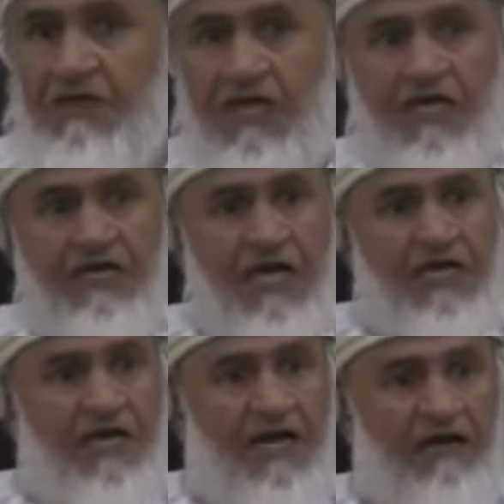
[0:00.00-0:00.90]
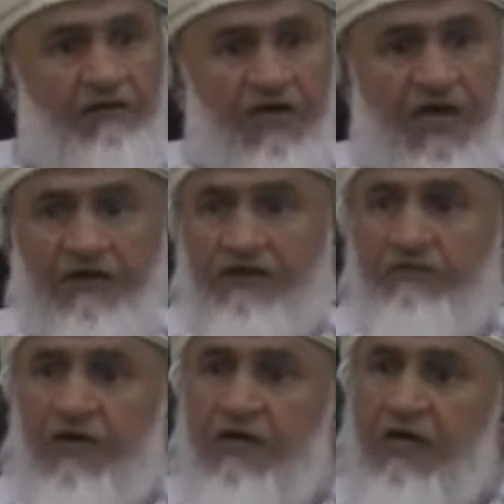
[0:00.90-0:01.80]
لكن أين نحن من هذا
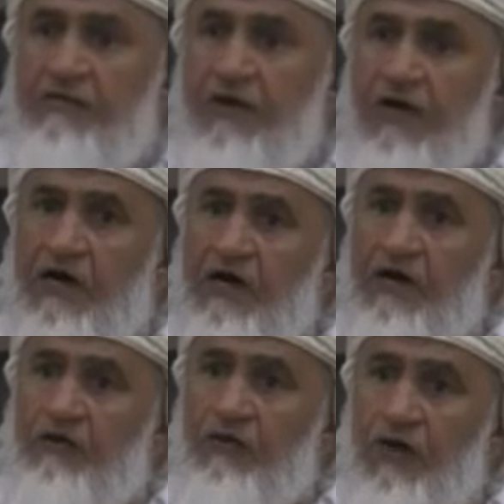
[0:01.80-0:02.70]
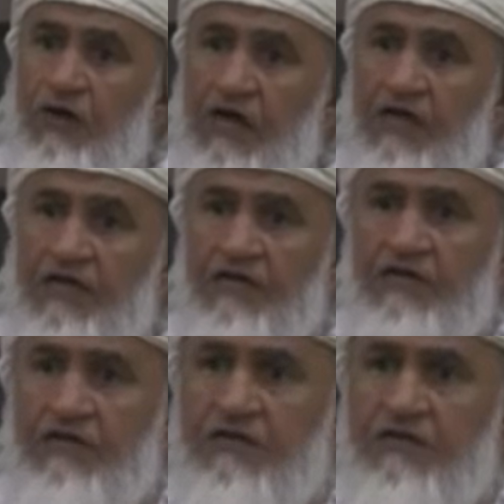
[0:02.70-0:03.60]
ثم أنا يعني
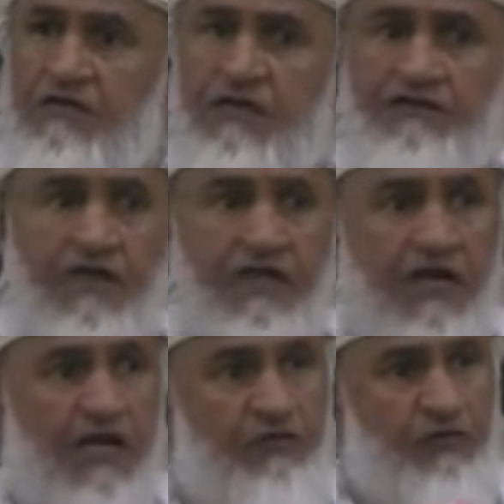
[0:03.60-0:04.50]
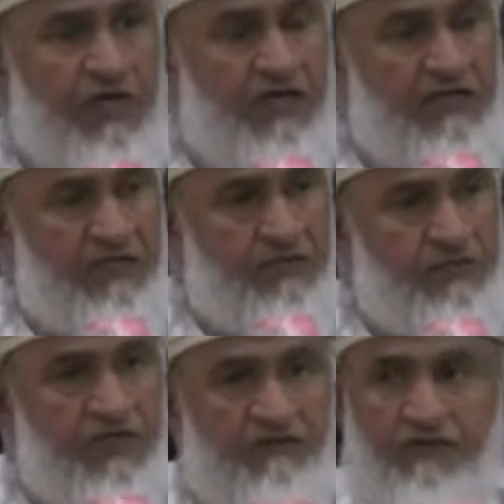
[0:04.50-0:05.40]
تلك الأدوية التي
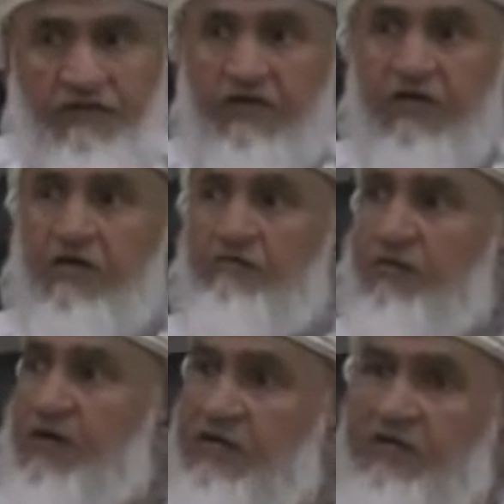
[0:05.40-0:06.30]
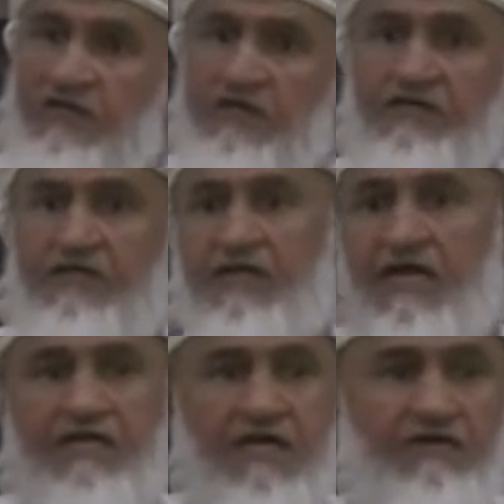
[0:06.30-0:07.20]
تصرف وتلك الممرضة التي
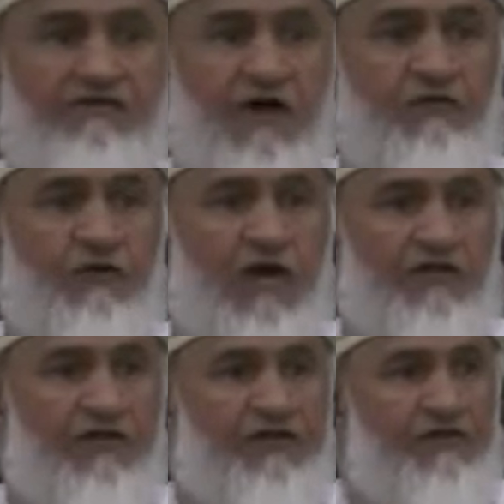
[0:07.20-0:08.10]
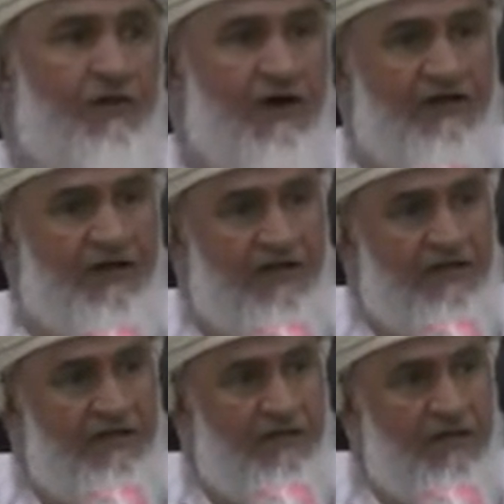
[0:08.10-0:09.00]
لا تقف عنه لحظة واحدة
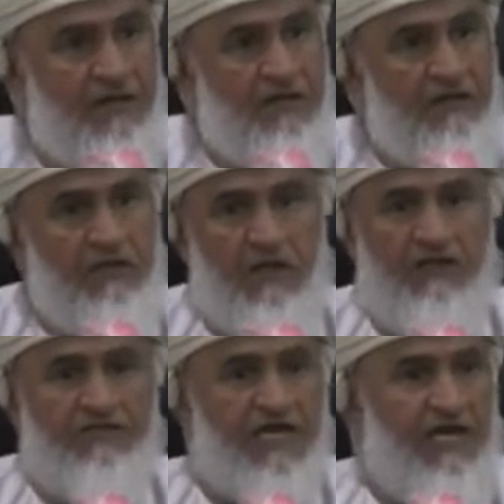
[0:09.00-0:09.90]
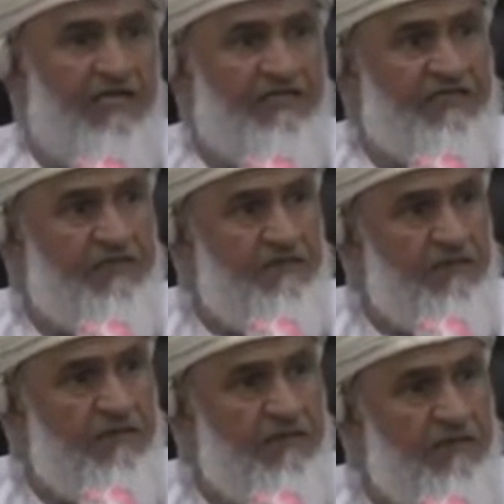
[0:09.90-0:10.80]
تساءلت
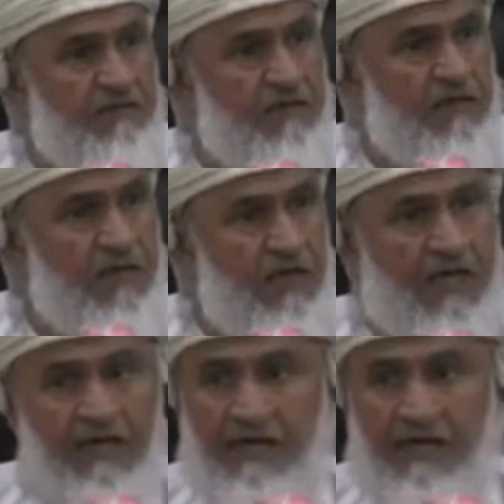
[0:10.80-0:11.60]
هل